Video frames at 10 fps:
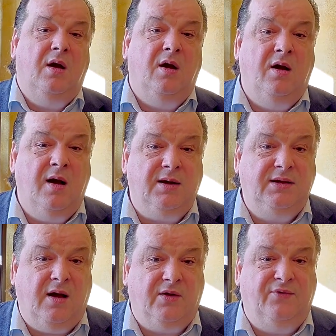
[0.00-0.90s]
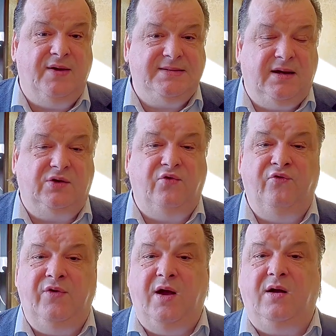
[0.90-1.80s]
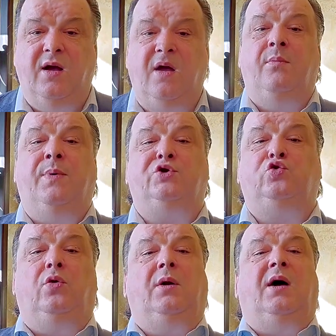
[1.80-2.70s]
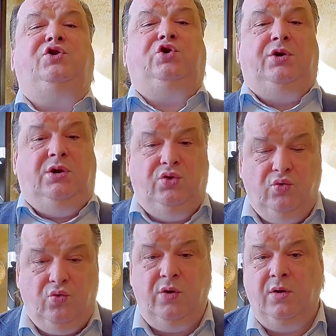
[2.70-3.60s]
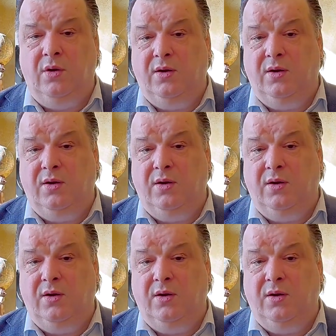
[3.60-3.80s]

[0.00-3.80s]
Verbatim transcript: годах 20 века пошел очередной –